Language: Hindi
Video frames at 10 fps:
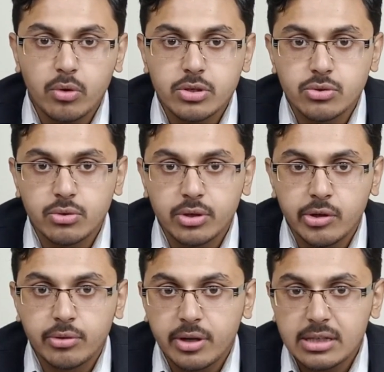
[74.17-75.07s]
और जो
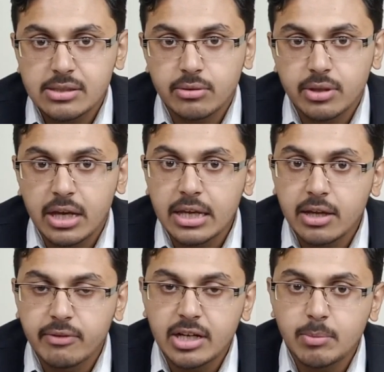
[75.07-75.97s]
न्यूट्रंस होते हैं
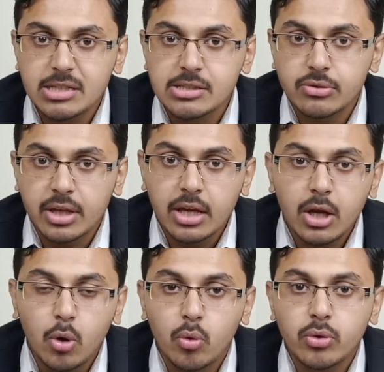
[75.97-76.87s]
या विटामिन होते हैं
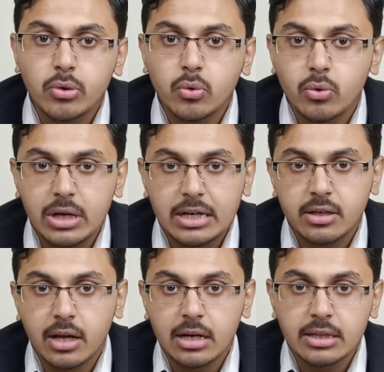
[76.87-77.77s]
उनको कलेक्ट
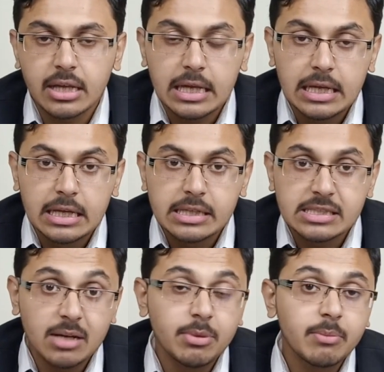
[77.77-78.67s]
कर लेता है
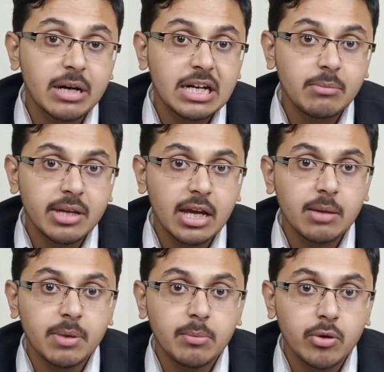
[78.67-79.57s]
जब भी बॉडी में
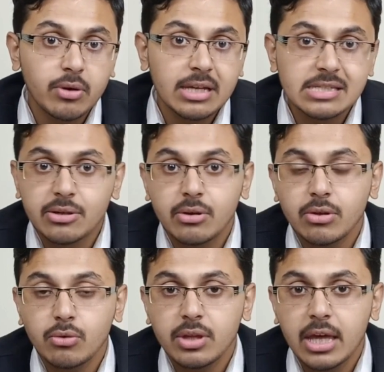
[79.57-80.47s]
कहीं पर भी उनकी ज़रूरत
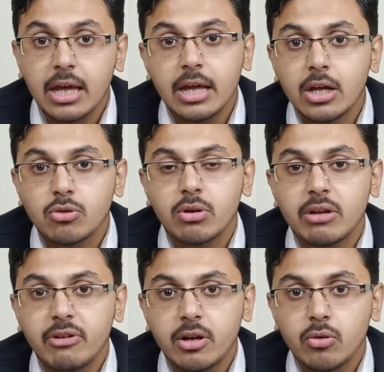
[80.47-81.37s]
होती है तो
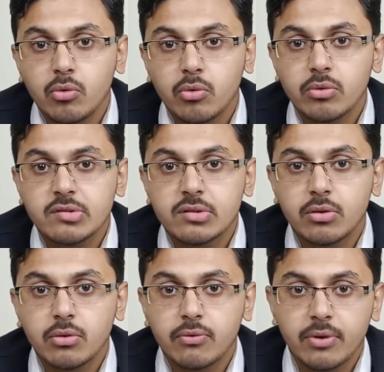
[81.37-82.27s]
लिवर
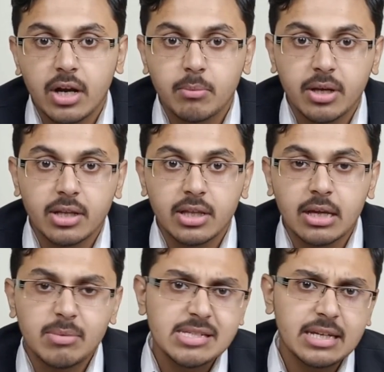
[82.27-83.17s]
उनको फ्राम करता
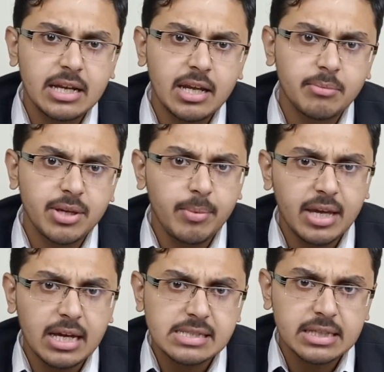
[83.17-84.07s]
है बेसिकली हम ये भी
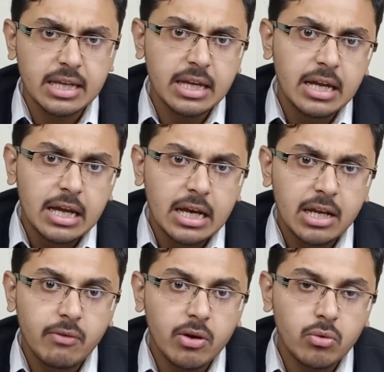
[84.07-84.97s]
कह सकते हैं
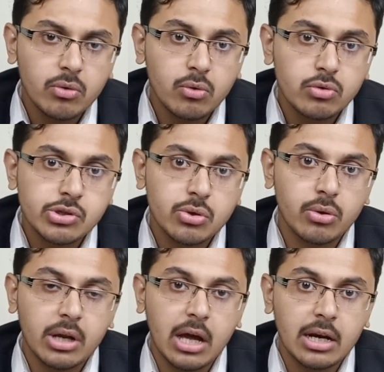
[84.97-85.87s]
लिवर उनको
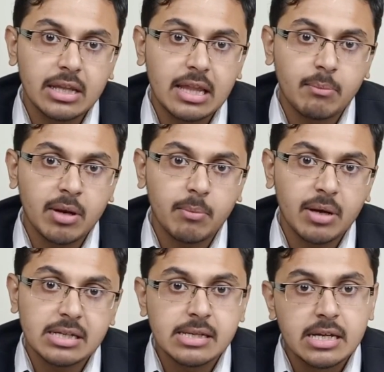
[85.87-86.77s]
स्टोर कर लेते हैं अपने
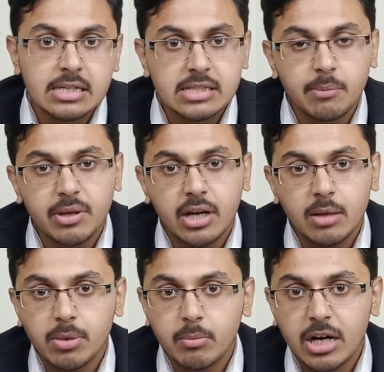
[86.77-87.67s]
पास जब भी
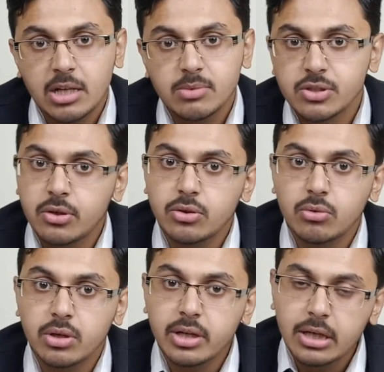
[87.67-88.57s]
कहीं पर बॉडी में ज़रूरत
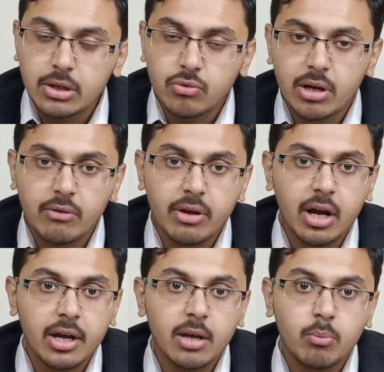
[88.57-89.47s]
होगी तो लिवर
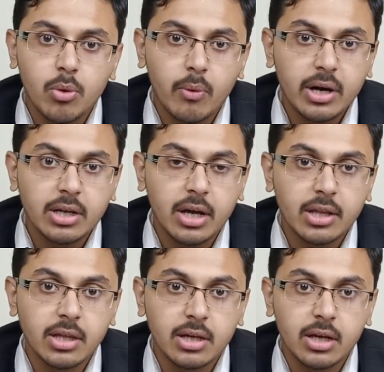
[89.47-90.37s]
आगे प्रोवाइड
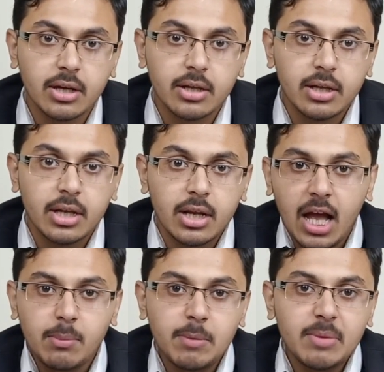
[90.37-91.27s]
कर देगा
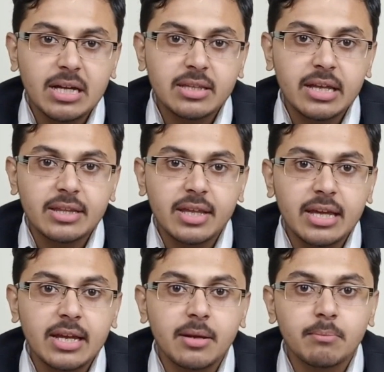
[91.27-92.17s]
अब हम बात करते
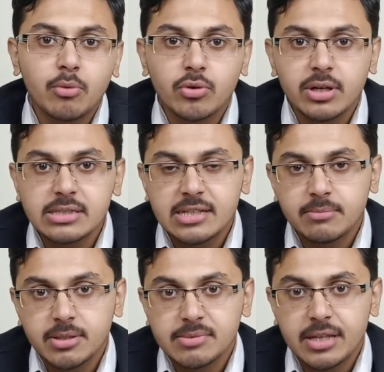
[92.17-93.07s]
हैं इंपॉर्टेंट
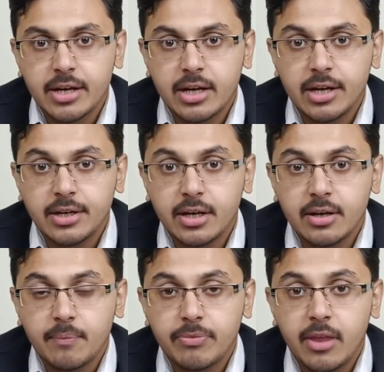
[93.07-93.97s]
सिम्टम्स के रिलेटेड
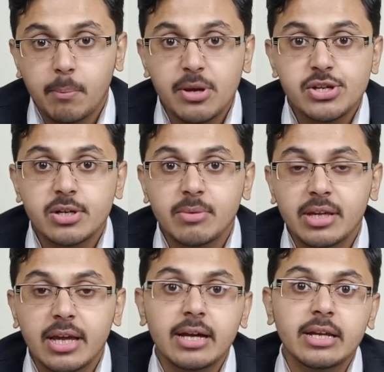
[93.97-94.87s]
कि पेशेंट में
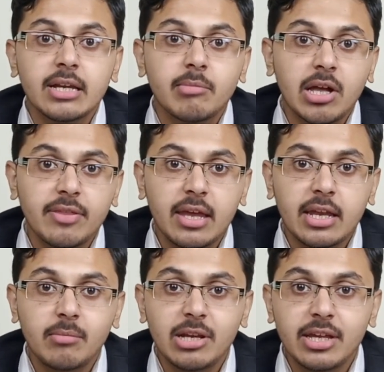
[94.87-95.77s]
क्या इलामत
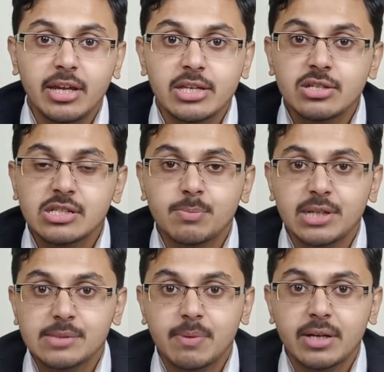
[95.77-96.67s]
देखने मिलेंगी जिस
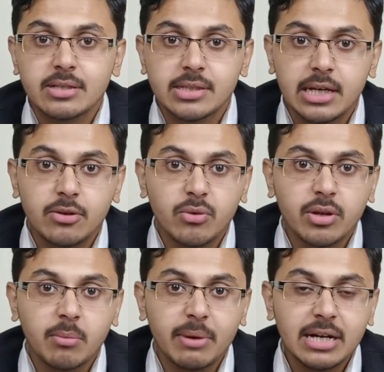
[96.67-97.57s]
बेस पर
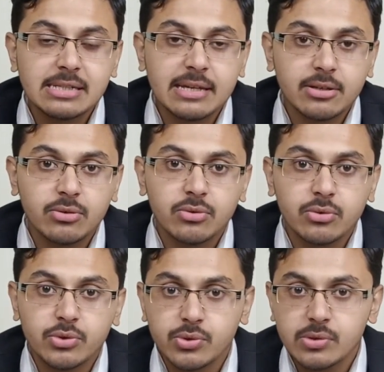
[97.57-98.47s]
चेलीडोनियम मेडिसिन को
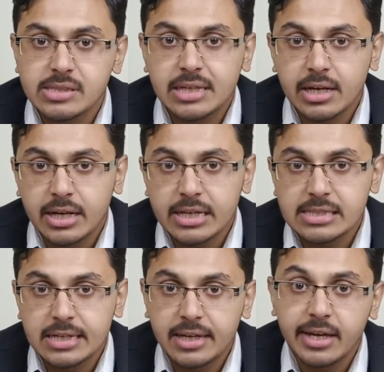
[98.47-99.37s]
यूज़ कराया
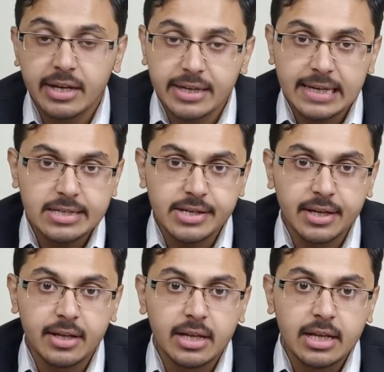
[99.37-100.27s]
जाए या किया
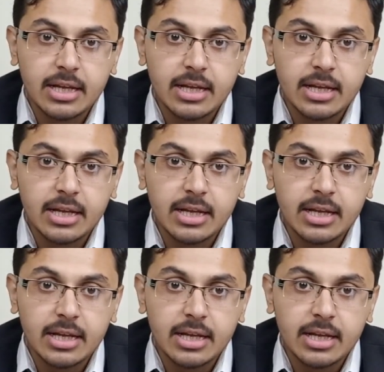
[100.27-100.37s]
जाए